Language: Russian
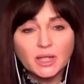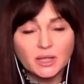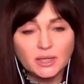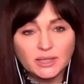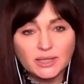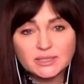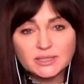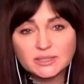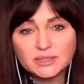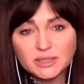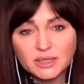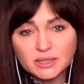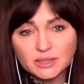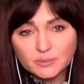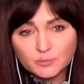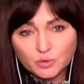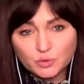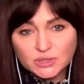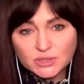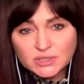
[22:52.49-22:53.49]
Если
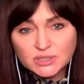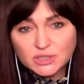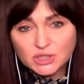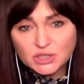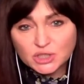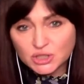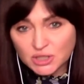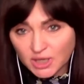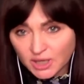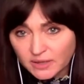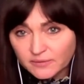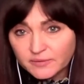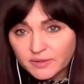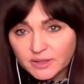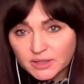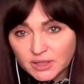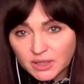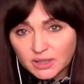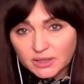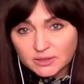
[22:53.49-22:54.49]
это будет затяжная
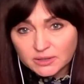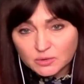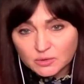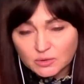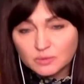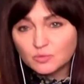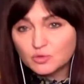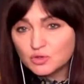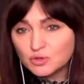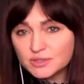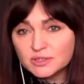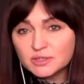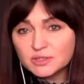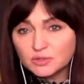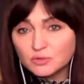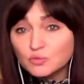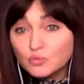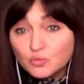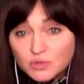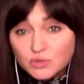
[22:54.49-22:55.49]
война, которая может
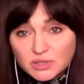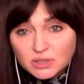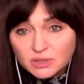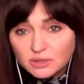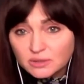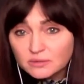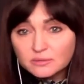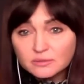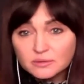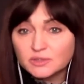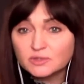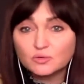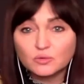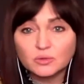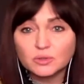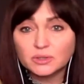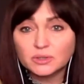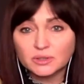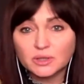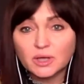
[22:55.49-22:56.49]
затянуться
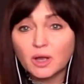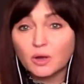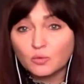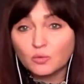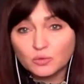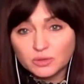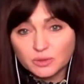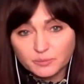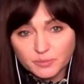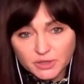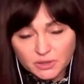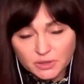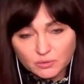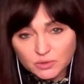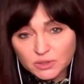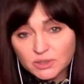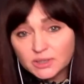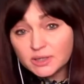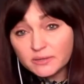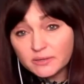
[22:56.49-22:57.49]
насколько до какой-то
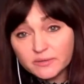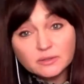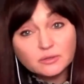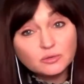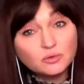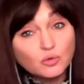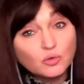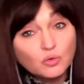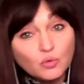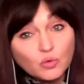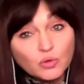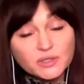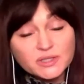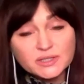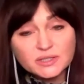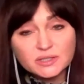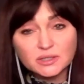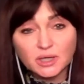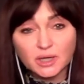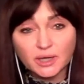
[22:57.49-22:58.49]
период, это, наверное, другой
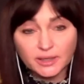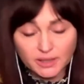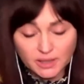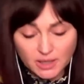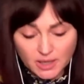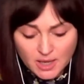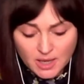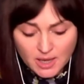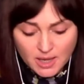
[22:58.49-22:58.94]
сценарий.